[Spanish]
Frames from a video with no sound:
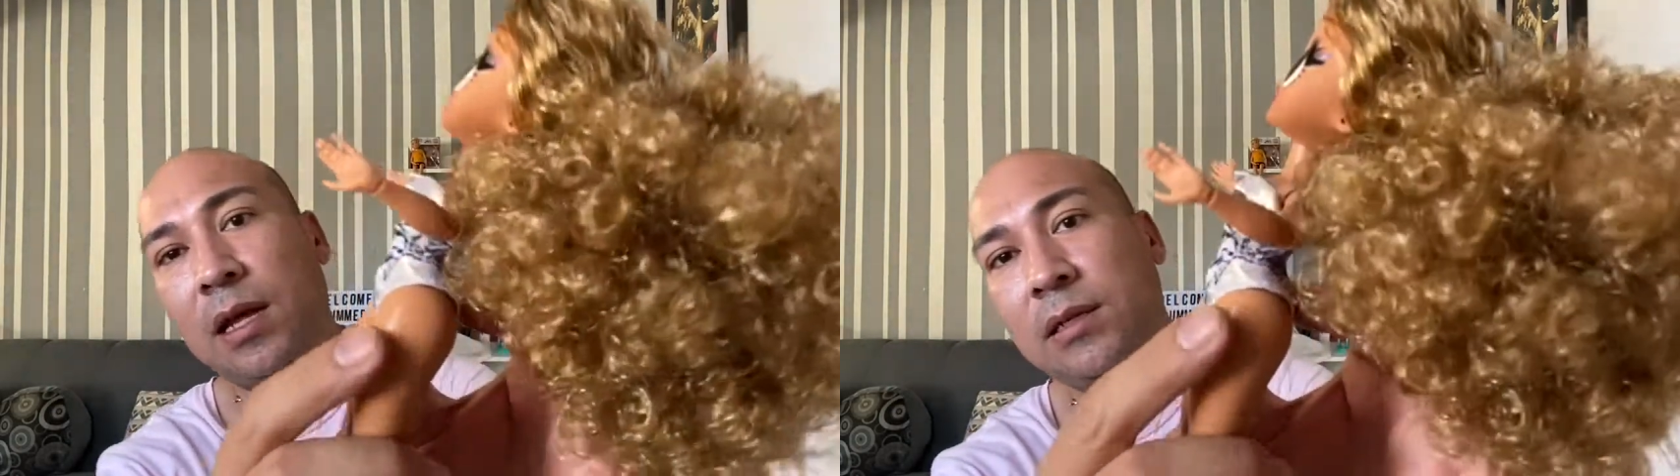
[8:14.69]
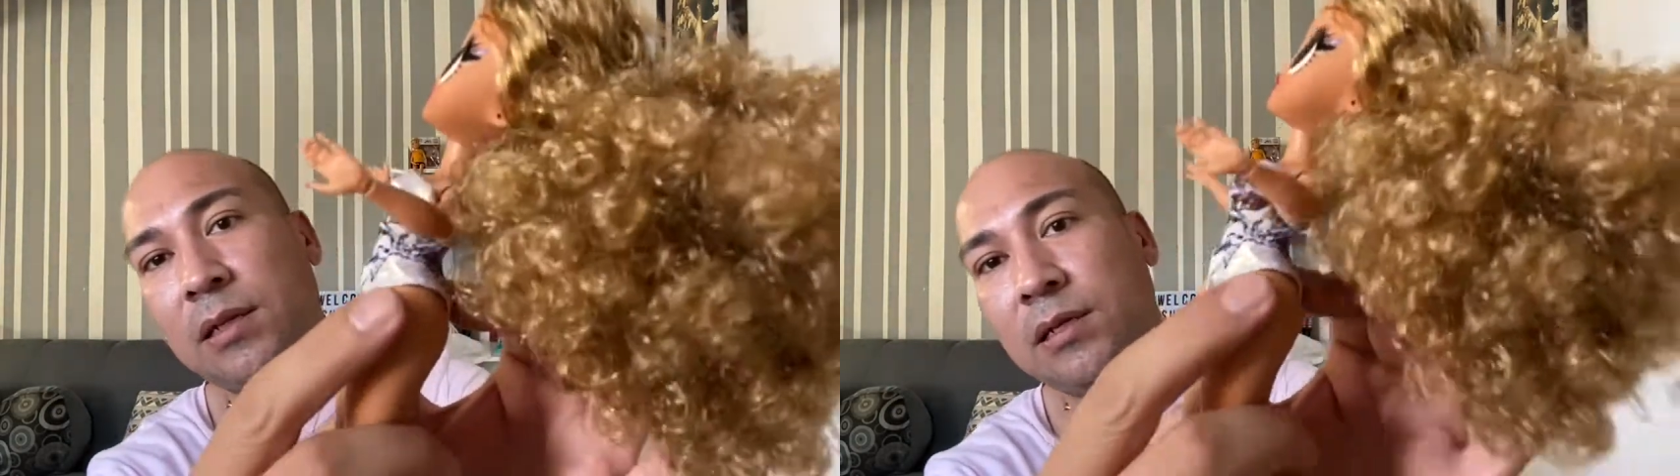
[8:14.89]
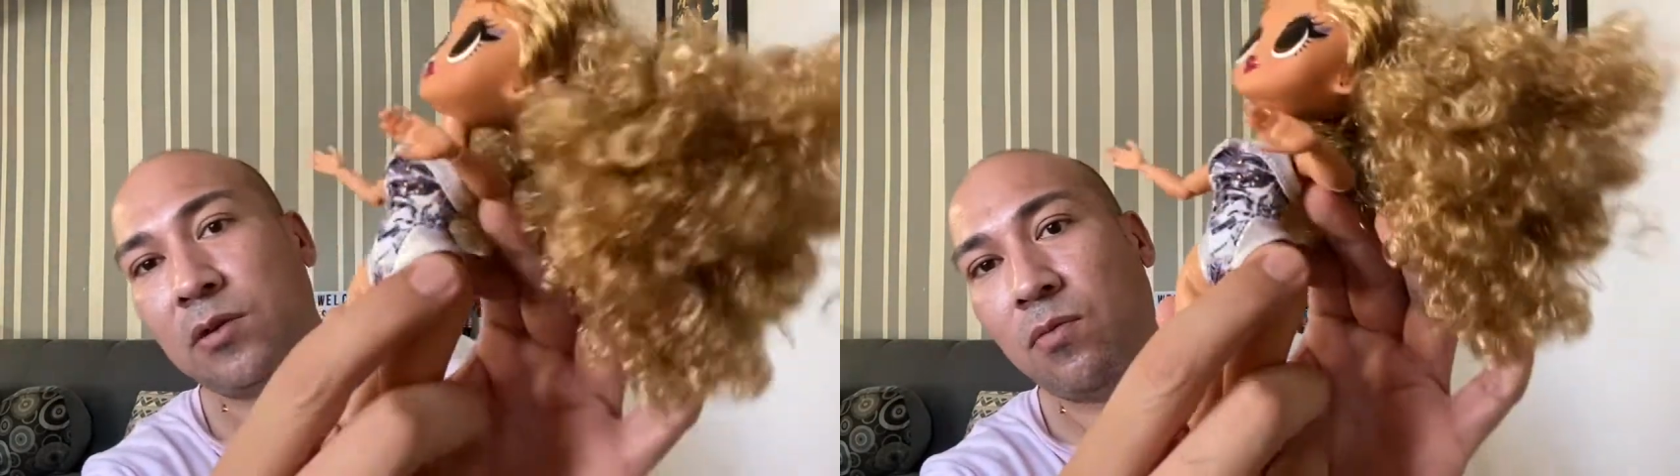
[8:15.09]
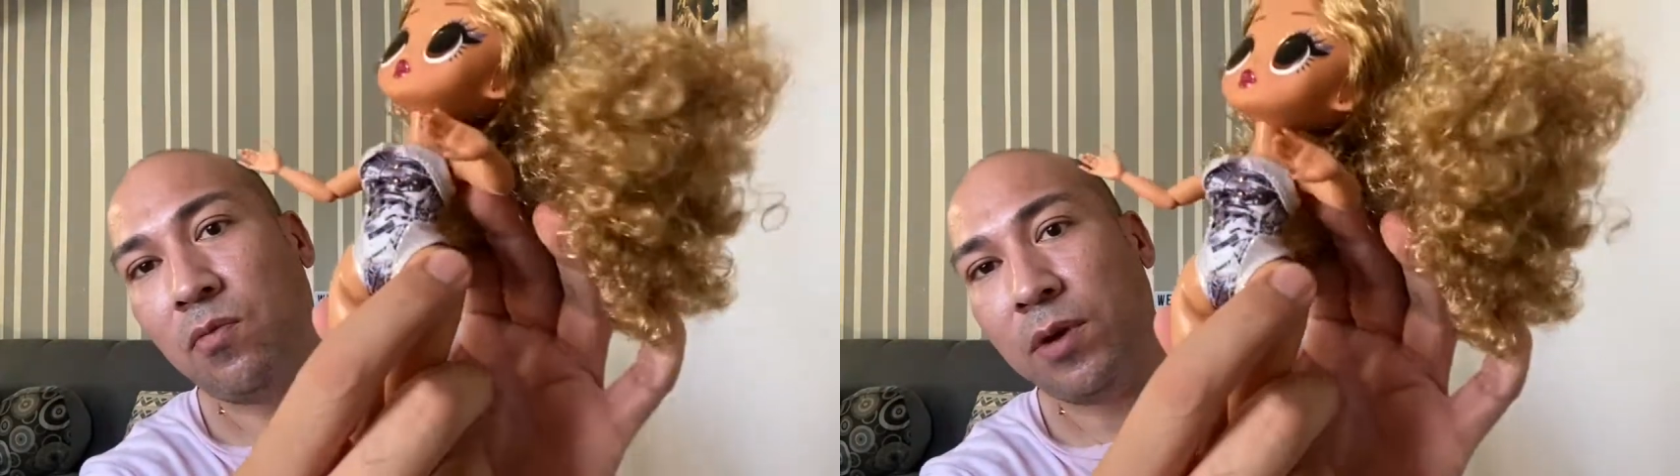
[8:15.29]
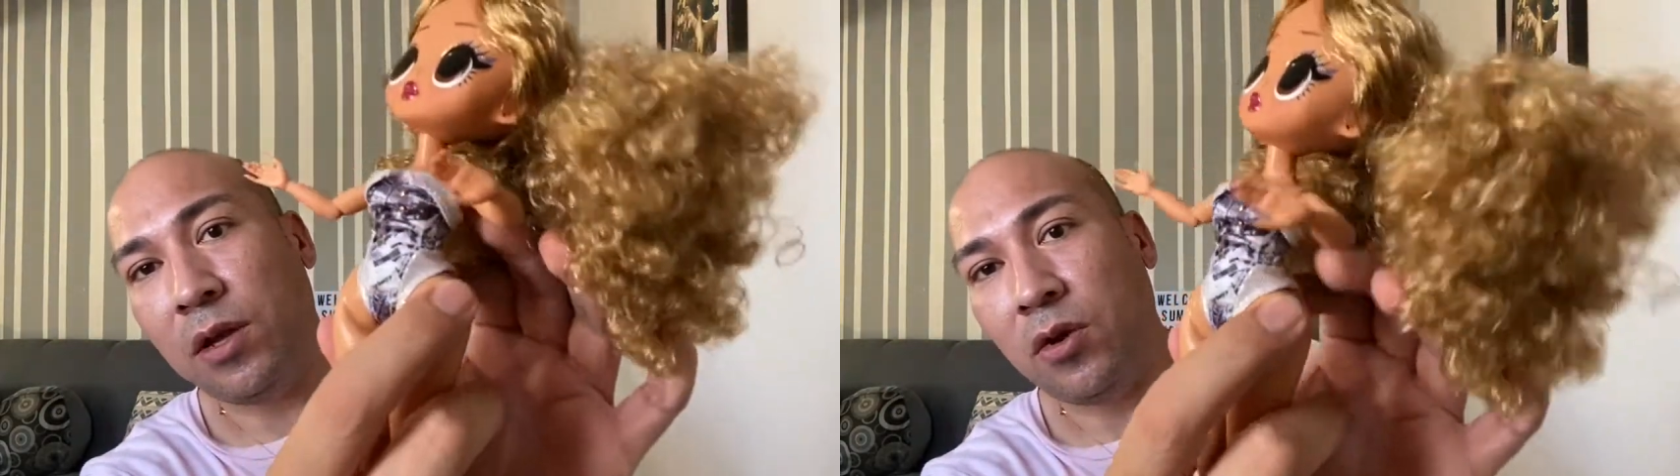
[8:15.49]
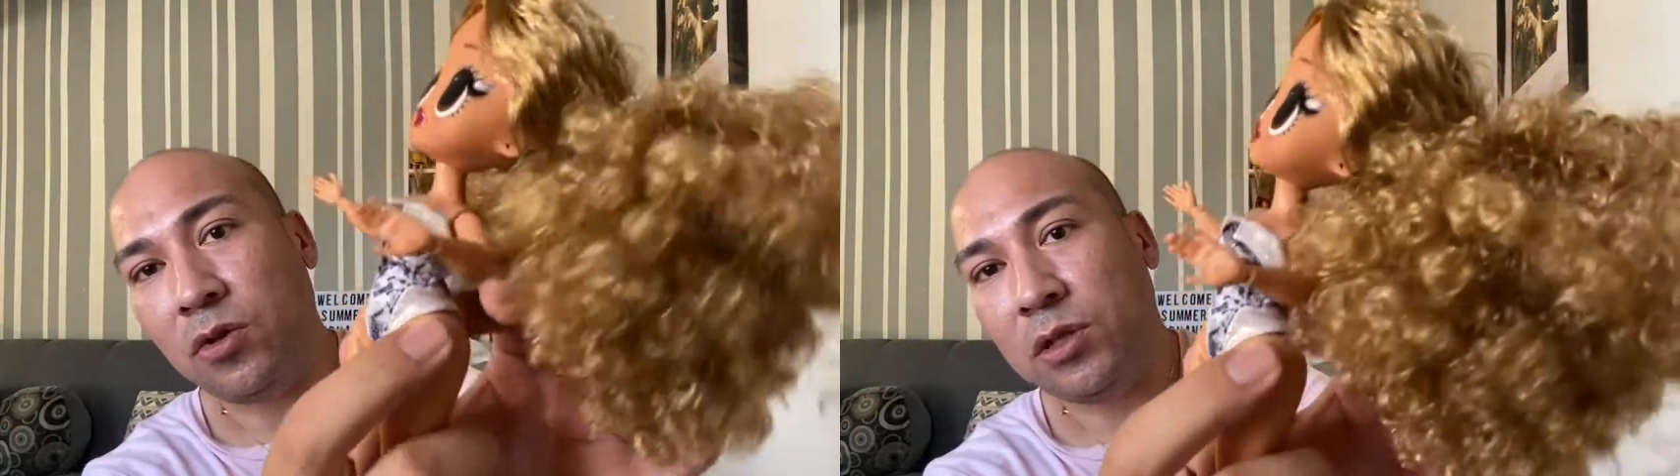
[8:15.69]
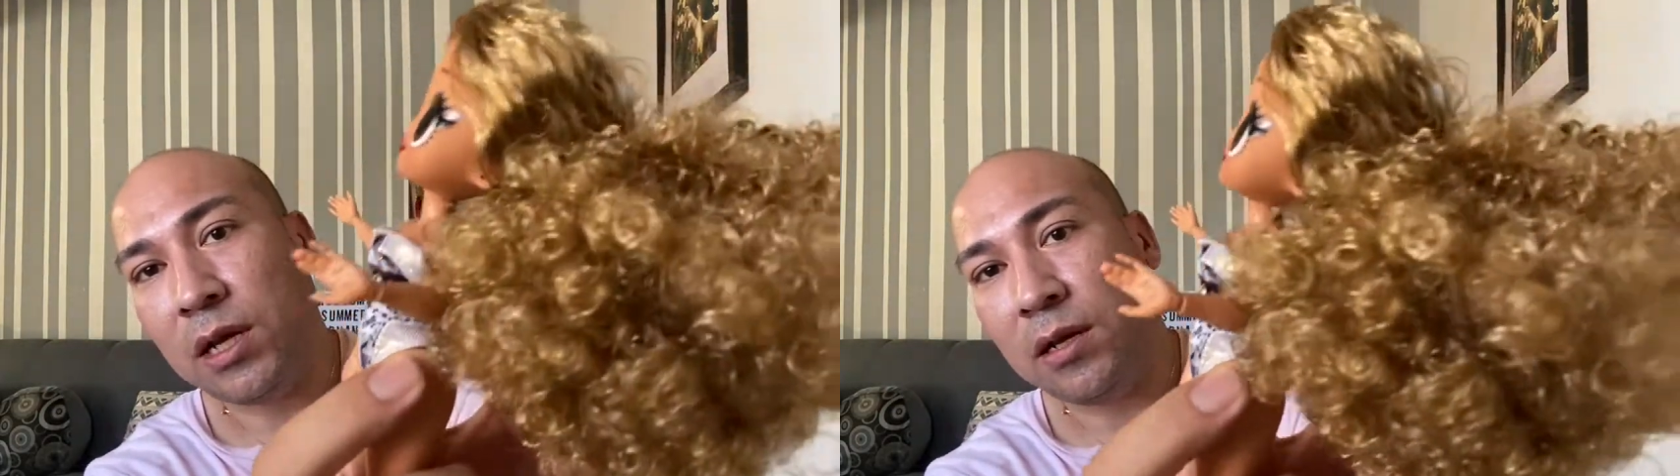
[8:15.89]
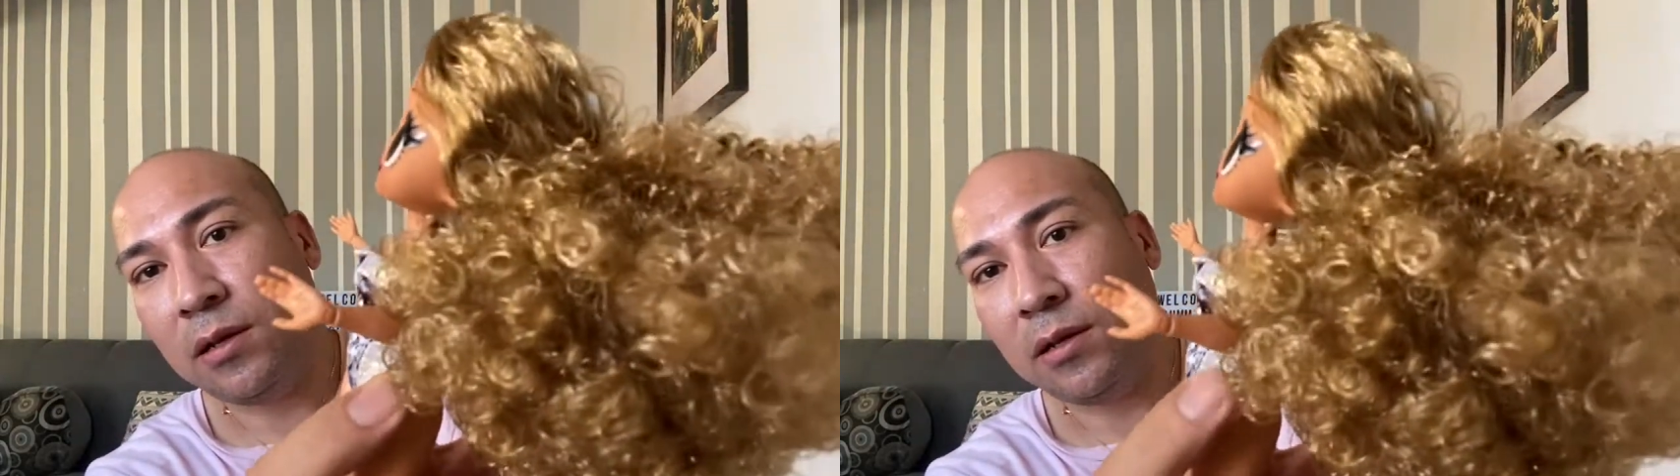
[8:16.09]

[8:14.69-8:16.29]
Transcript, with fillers: esta es como brillosa.